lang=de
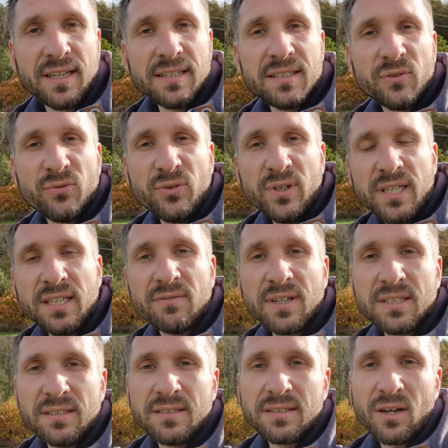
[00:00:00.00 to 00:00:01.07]
ganze Feeling, was
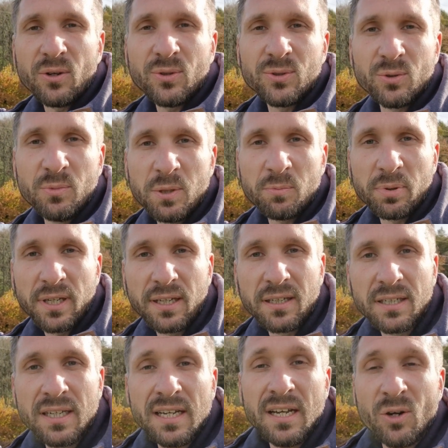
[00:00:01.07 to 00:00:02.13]
dieses Auto so
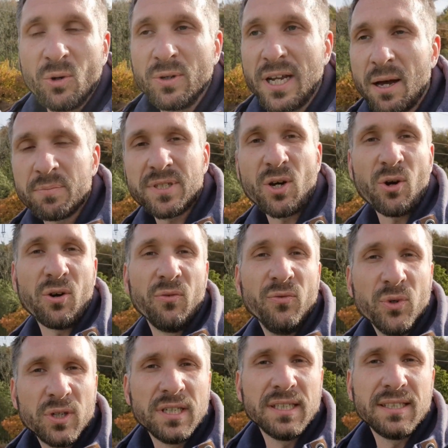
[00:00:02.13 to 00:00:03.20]
mitbringt und habe es auch
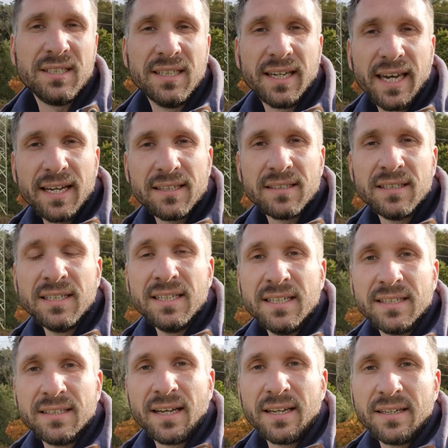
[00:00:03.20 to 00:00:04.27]
wirklich direkt
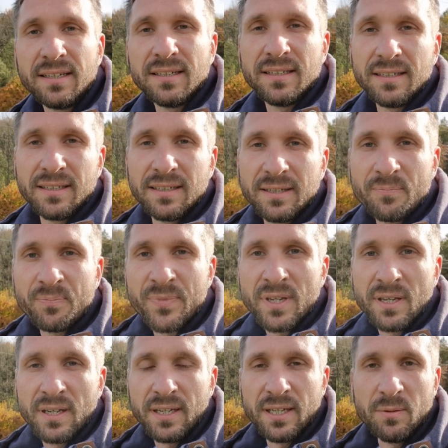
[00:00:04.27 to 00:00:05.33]
dann äh,
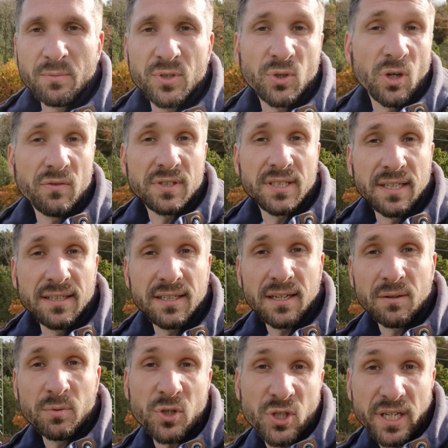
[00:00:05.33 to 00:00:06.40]
im Service
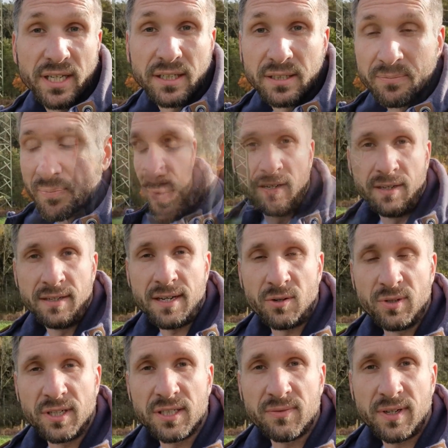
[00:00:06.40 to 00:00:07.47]
Center bestellt. Ja, und
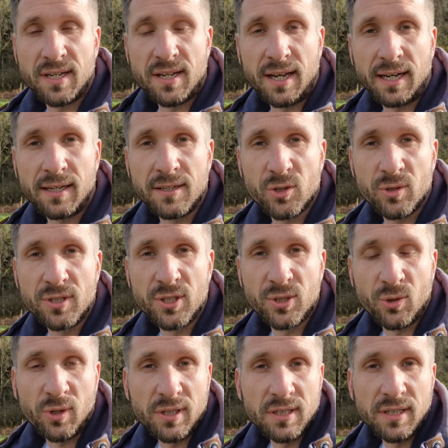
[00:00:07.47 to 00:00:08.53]
das war dann eigentlich schon die
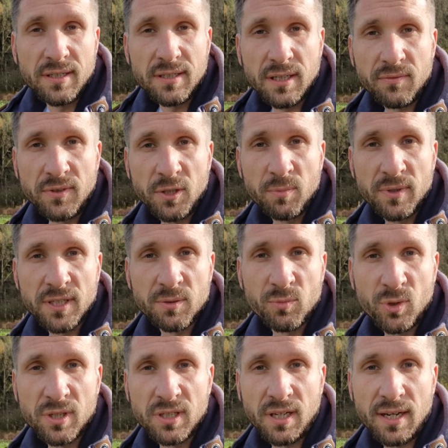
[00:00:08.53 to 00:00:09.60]
Story dahinter, wie ich mir das
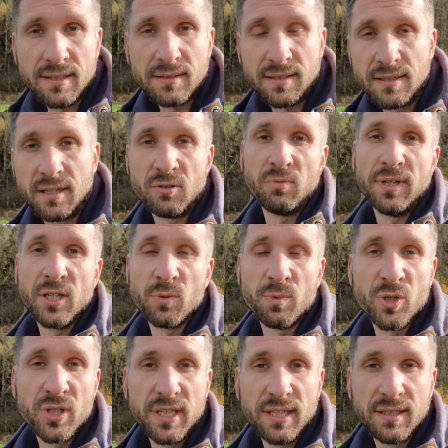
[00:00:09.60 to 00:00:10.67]
Model 3 Standard Range
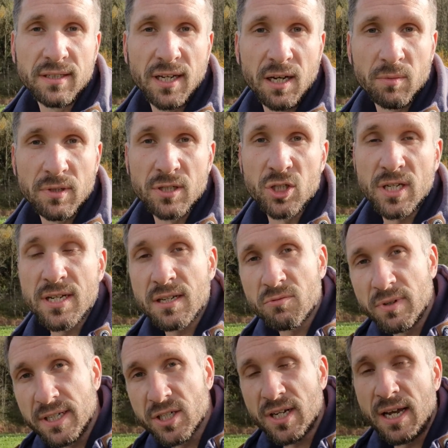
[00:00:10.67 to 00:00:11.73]
bestellt habe. Standard
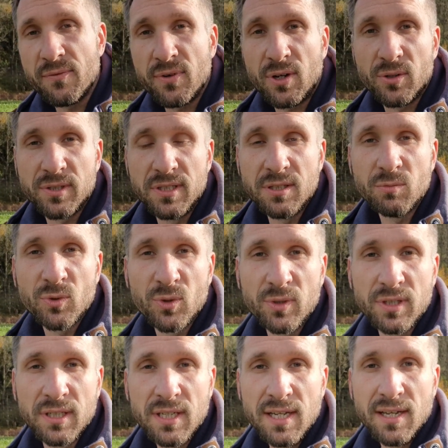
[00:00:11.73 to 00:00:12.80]
Range einfach aus diesem
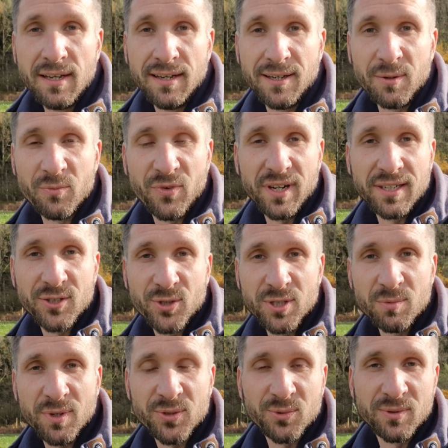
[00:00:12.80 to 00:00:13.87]
Grund, ähm, weil ich schon
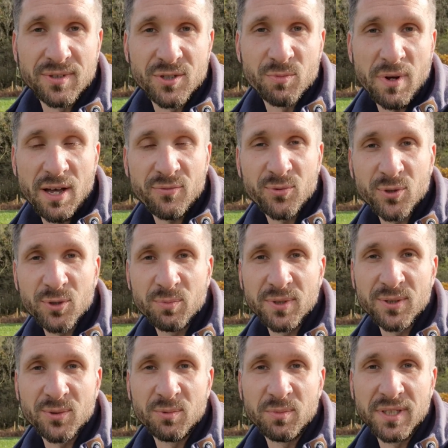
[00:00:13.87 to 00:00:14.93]
immer so ein Sparfuchs
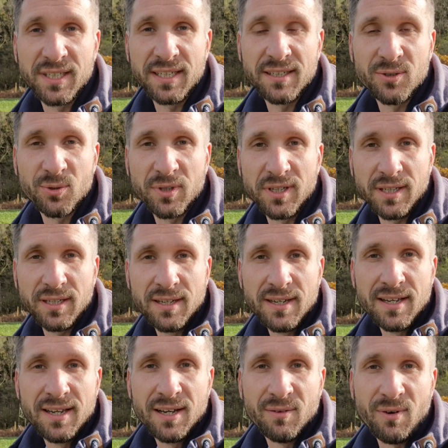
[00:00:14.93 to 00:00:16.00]
bin und mir denke, okay,
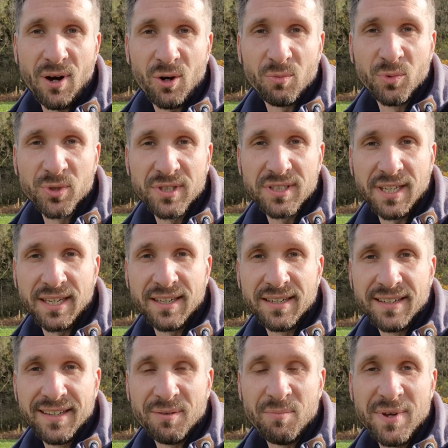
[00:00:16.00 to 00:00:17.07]
warum muss es denn
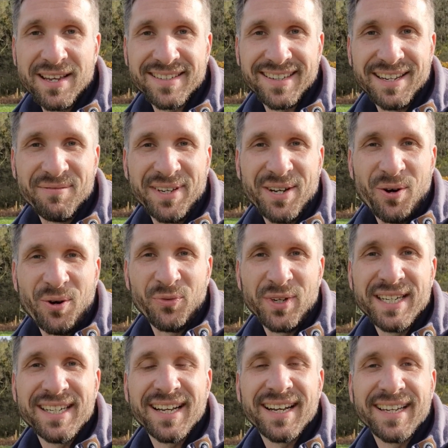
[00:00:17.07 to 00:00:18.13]
mehr sein, wenn auch
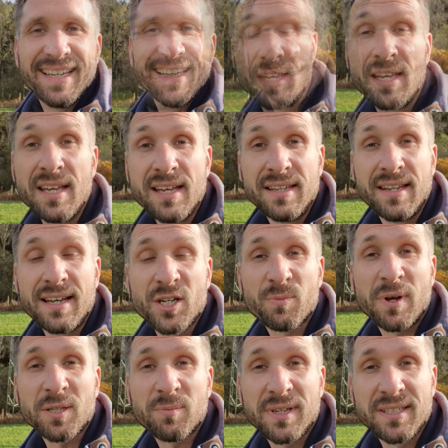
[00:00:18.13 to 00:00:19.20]
weniger geht? Nein, Nein
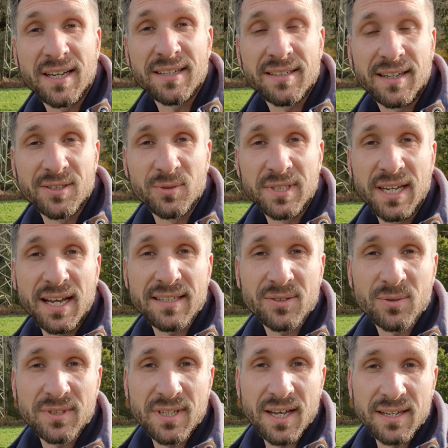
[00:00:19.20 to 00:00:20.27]
Spaß beiseite. Also die
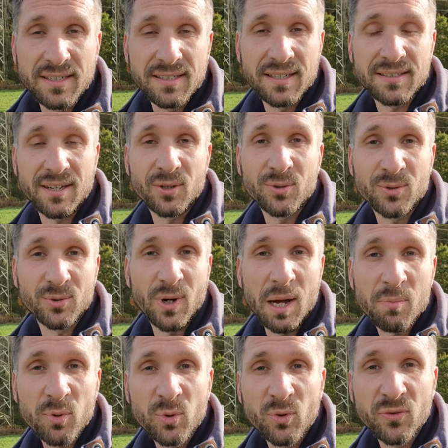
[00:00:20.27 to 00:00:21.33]
Leistungsdaten, die das Auto so
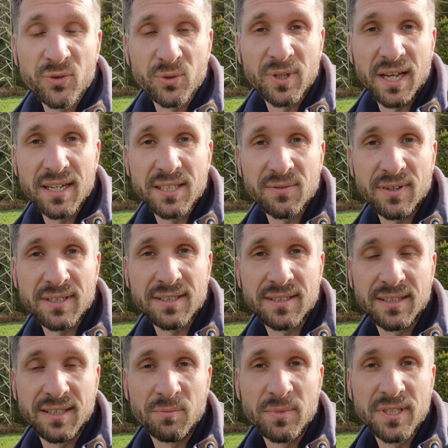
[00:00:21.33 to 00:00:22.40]
abruft und alles, was
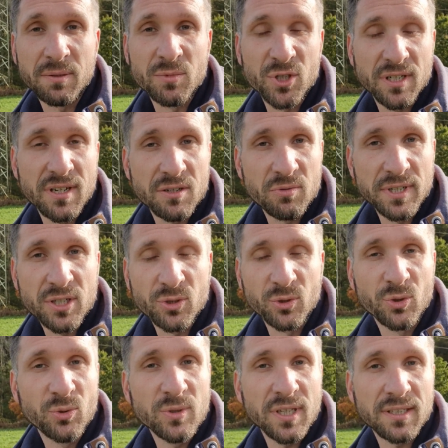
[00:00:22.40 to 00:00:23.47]
äh, mit dem Standard Range zu
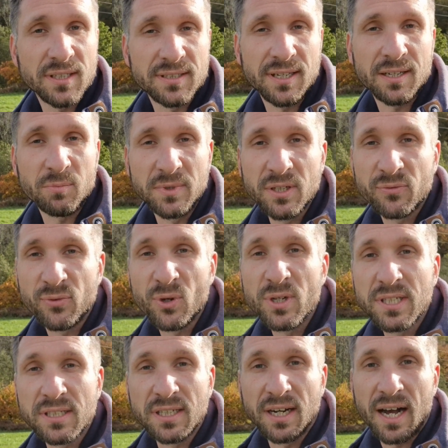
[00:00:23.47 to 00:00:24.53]
tun hat, das hat mir
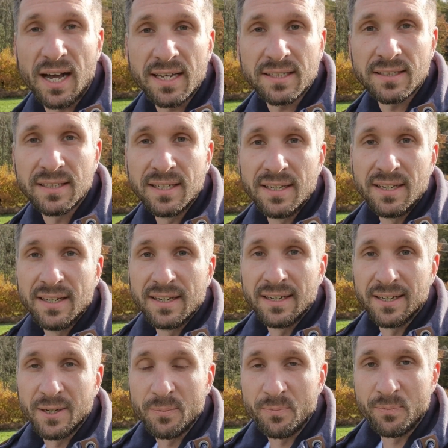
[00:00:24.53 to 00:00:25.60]
völlig gereicht.
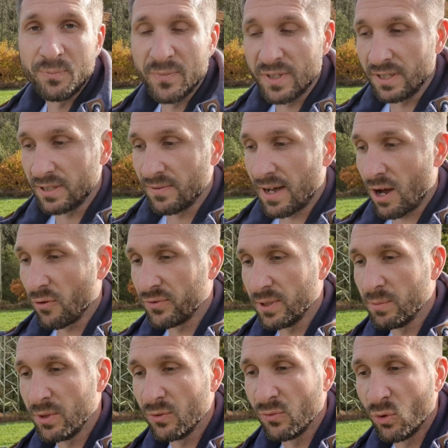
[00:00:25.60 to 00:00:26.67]
Ähm, es war auf dem
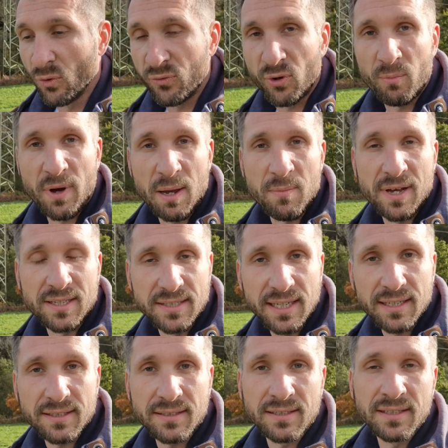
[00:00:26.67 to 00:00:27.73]
Niveau von meinem
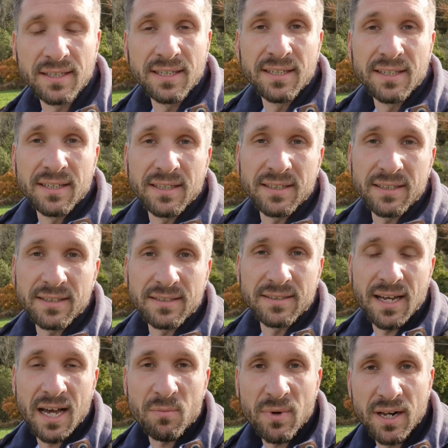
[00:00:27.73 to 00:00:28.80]
A6 äh,
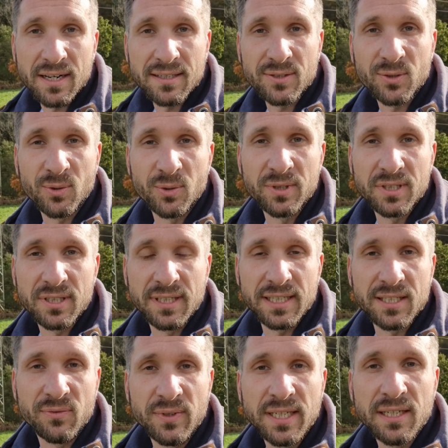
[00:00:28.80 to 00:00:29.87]
damals und
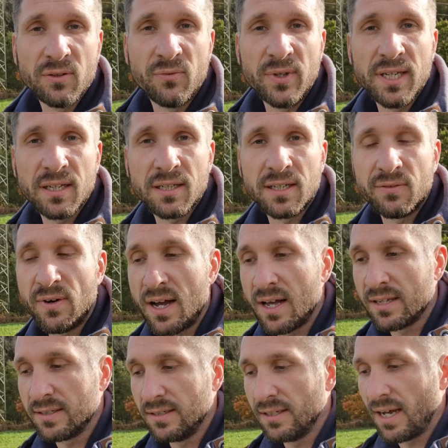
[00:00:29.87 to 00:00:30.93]
deswegen wäre
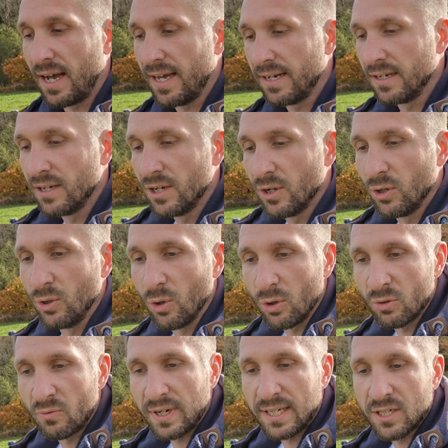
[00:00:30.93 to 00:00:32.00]
quasi ein
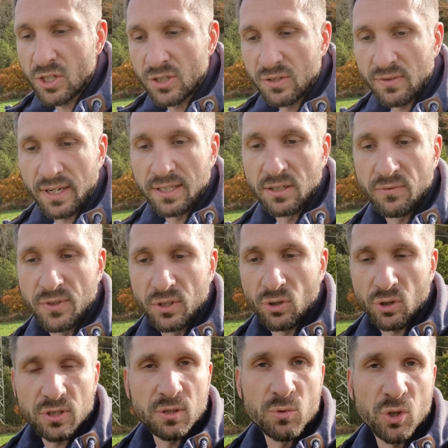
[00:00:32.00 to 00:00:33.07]
Long Range zwar irgendwie
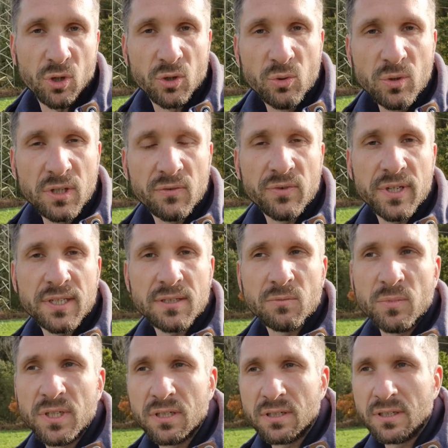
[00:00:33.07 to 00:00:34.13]
trotzdem schon cool gewesen
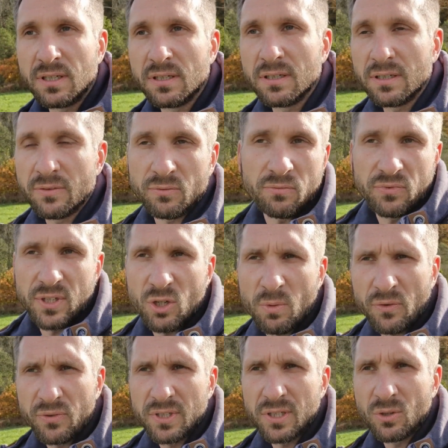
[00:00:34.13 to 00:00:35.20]
mit äh,
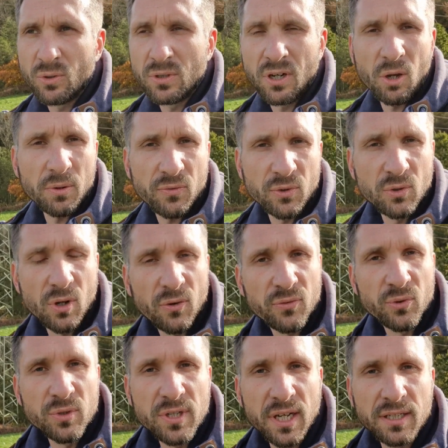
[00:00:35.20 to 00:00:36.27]
4,4 Sekunden, glaube ich, von 0 auf
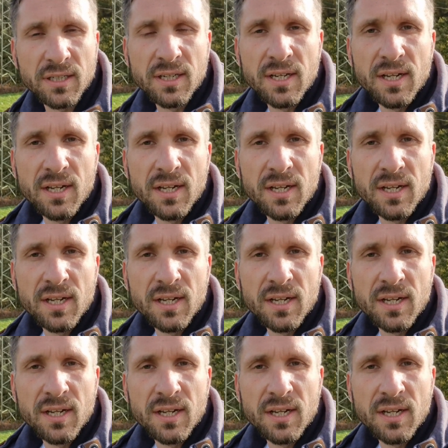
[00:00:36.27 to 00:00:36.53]
100